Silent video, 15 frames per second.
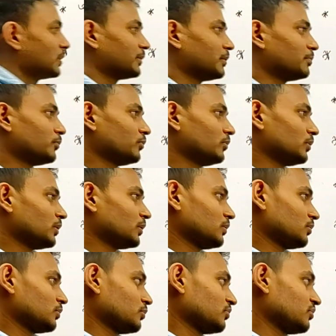আমাদের পূর্ণ
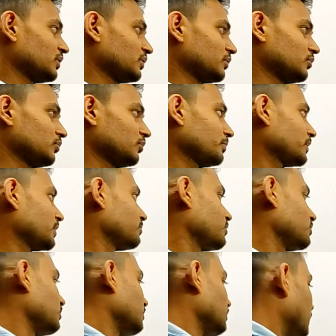ধনাত্মক সংশ্লেষের জন্য বিক্ষেপ
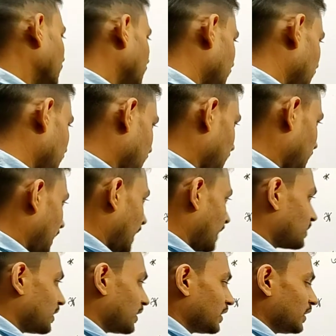চিত্র
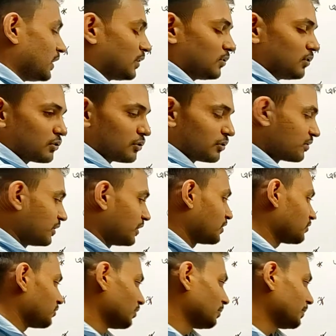আংশিক ঋণাত্মক সংশ্লেষের
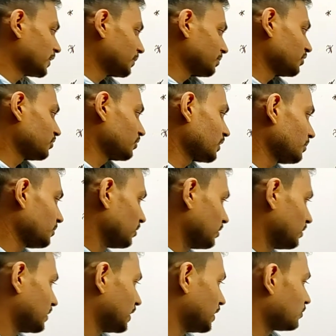জন্য বিক্ষেপ চিত্র কেমন হয়
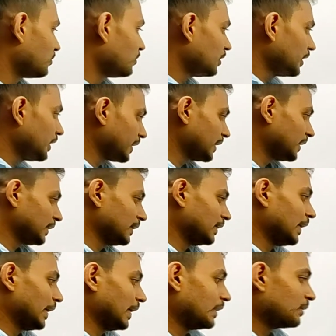যেহেতু এখানে
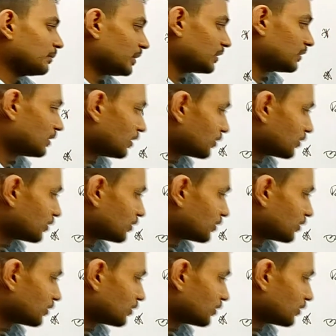আর এর মানটা